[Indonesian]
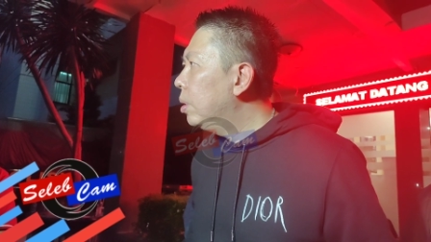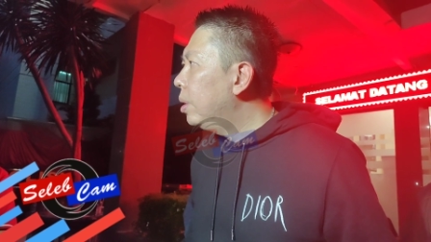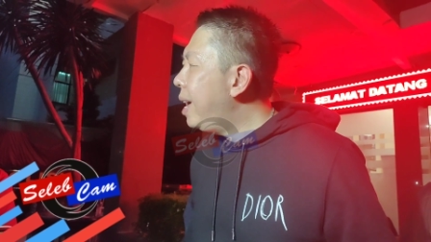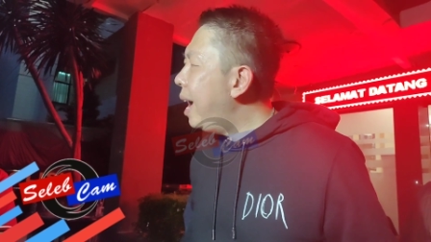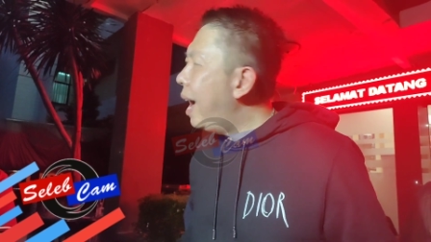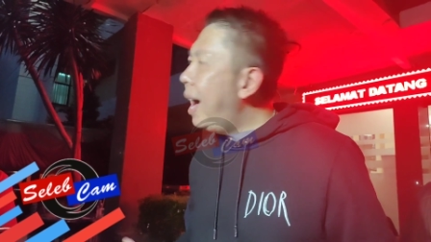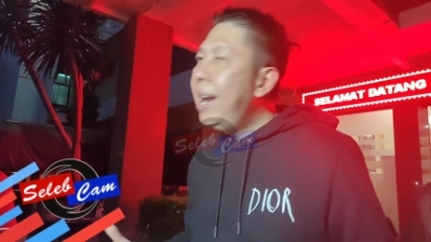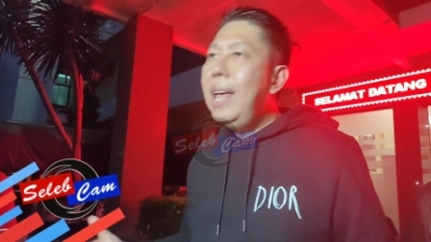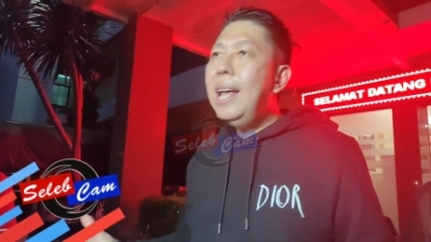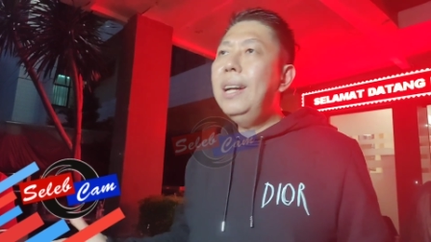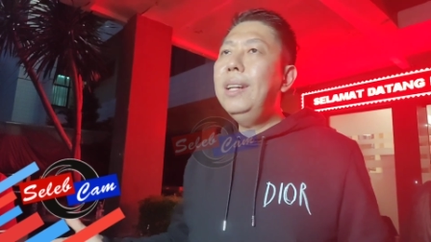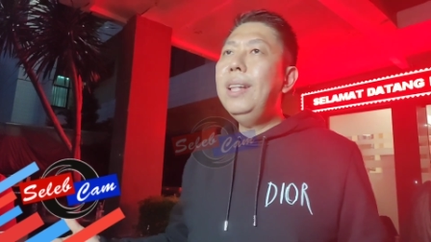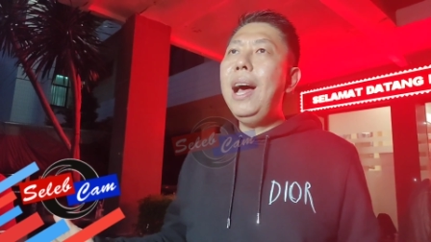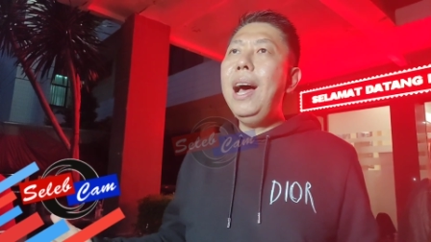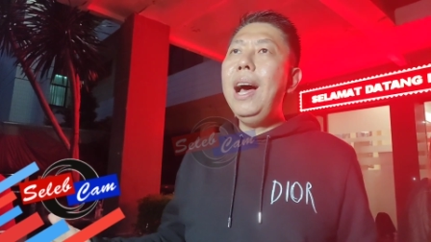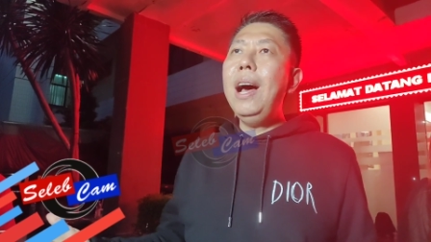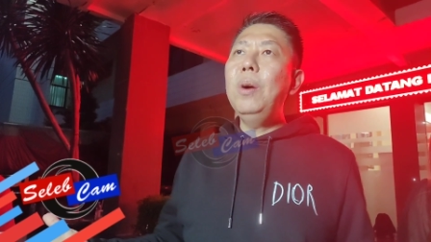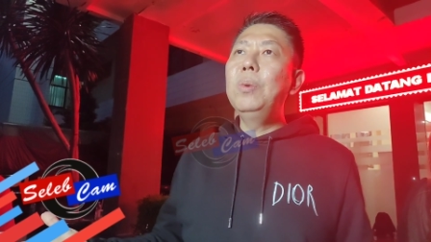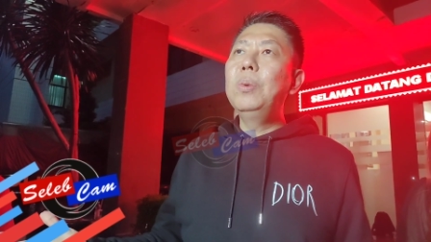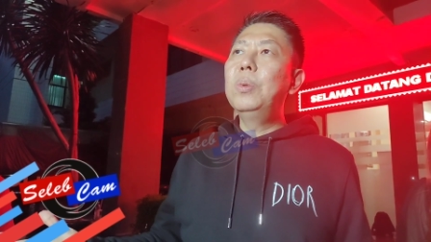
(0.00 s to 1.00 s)
Nggak ada yang
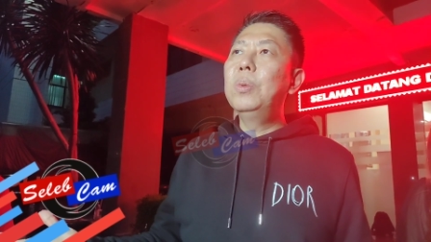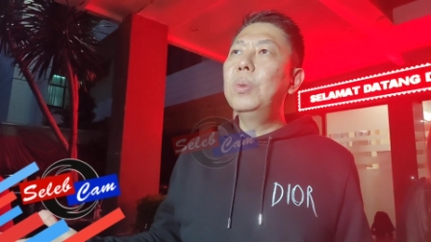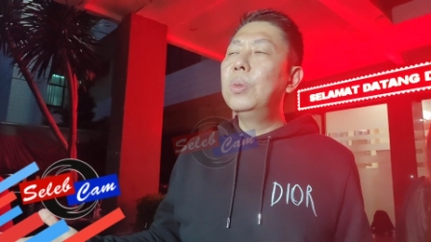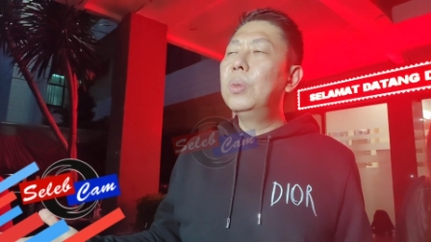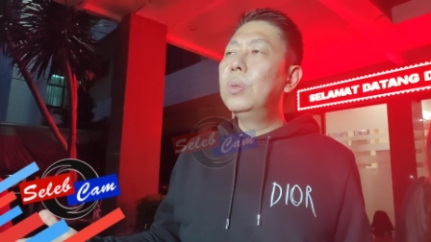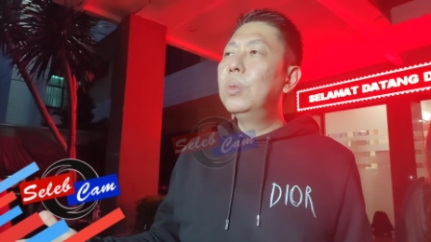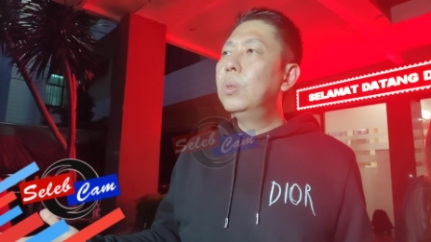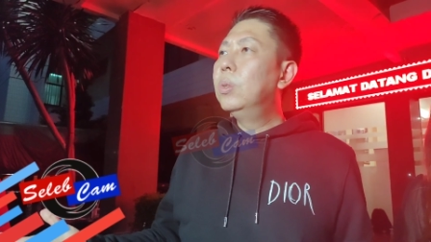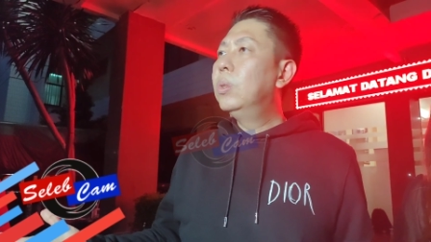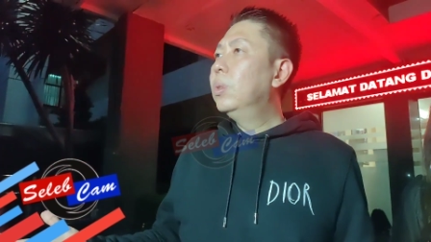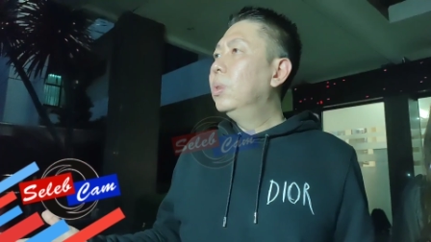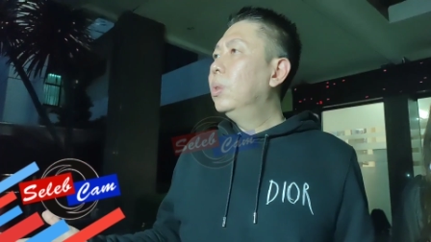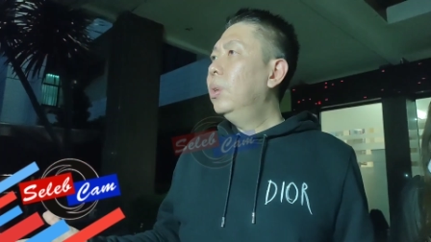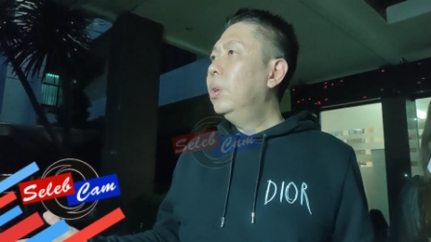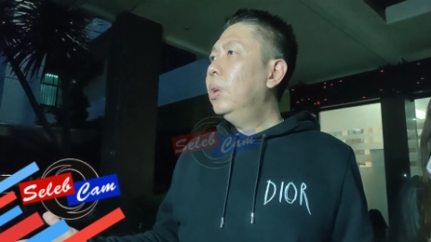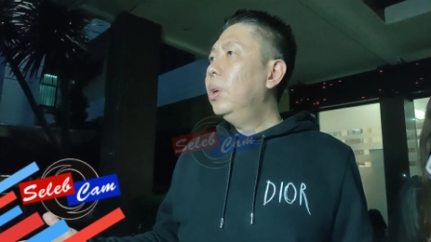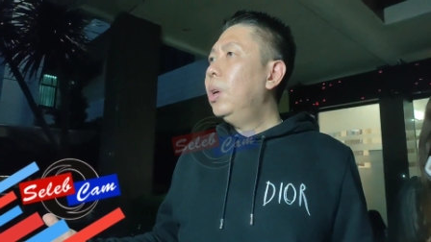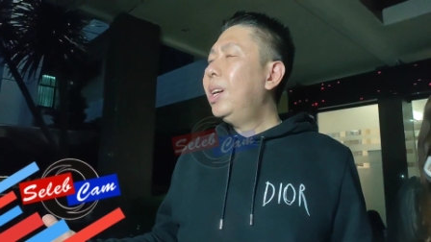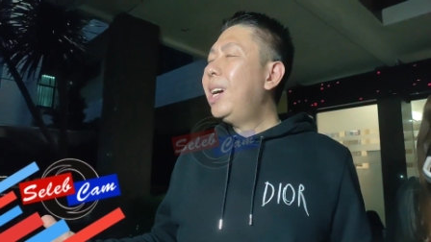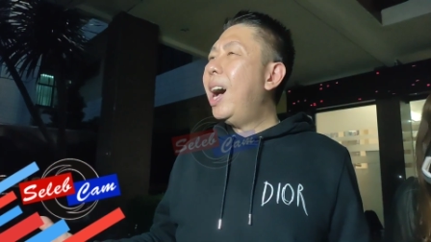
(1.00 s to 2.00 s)
tahu.
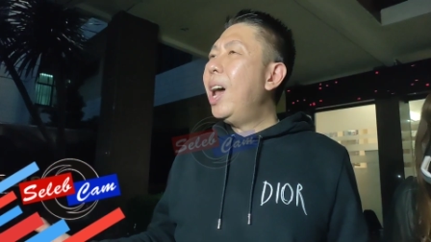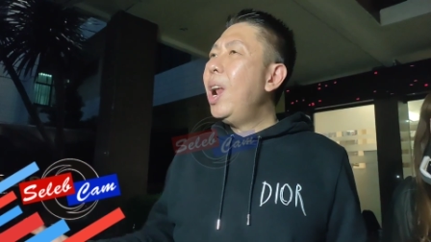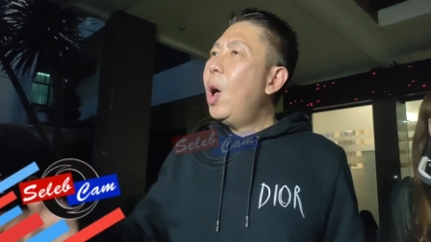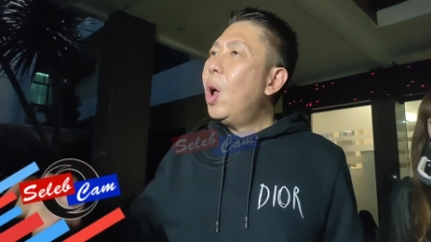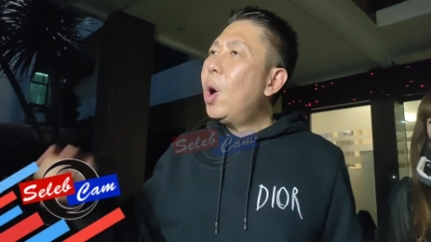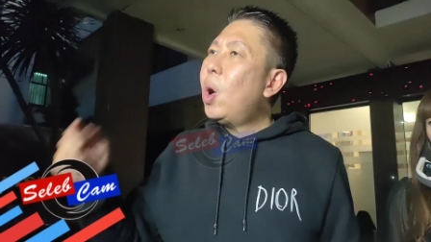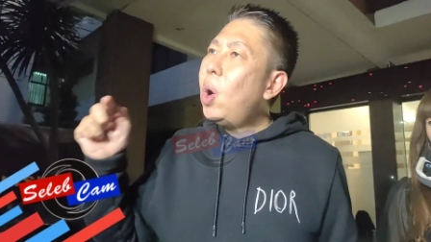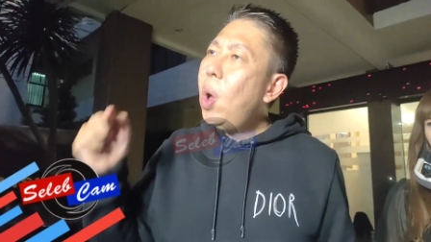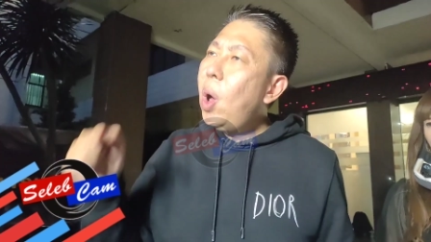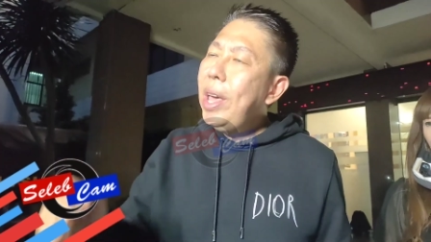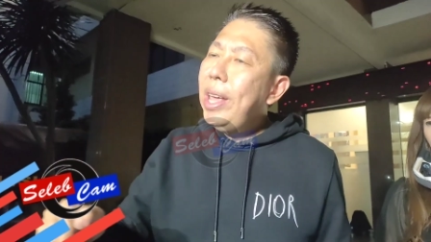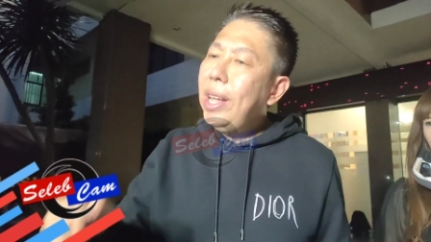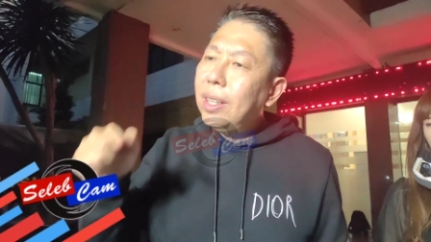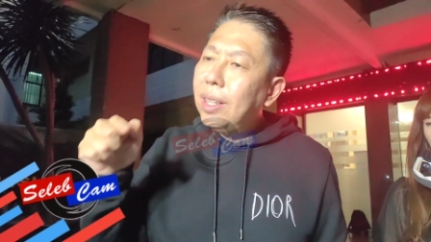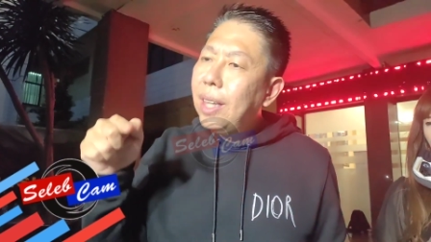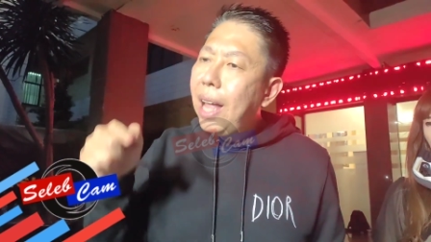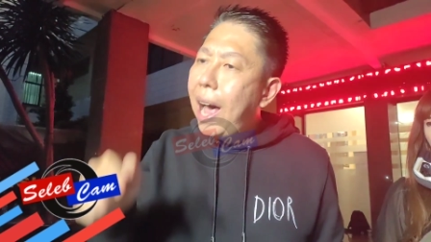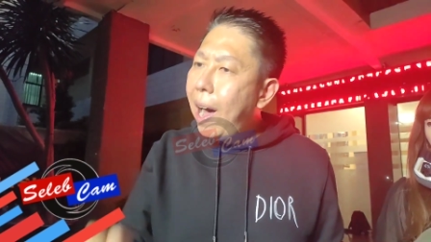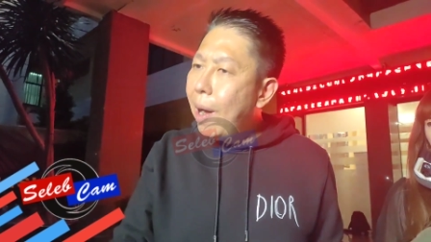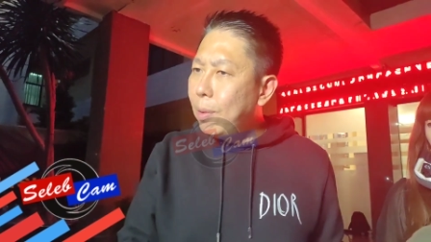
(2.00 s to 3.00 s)
Kalau Roy
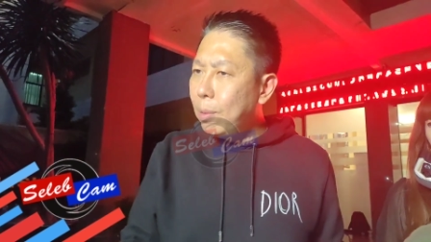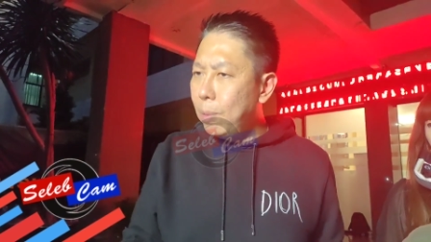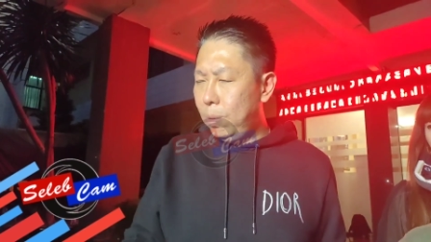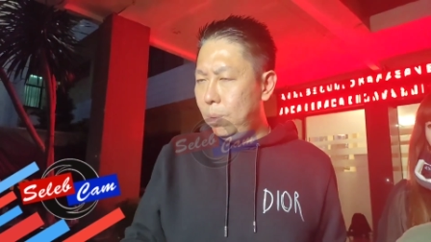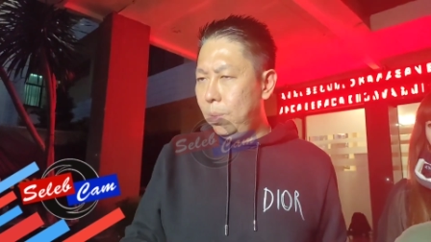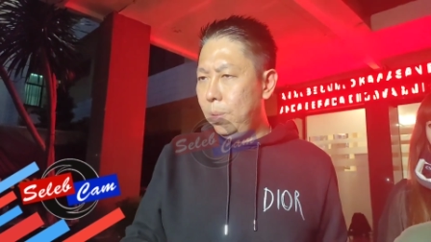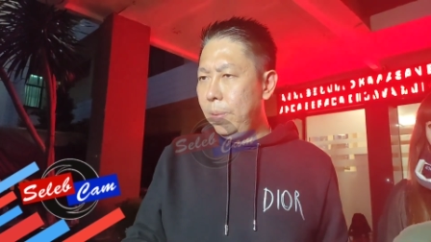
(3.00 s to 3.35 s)
tahu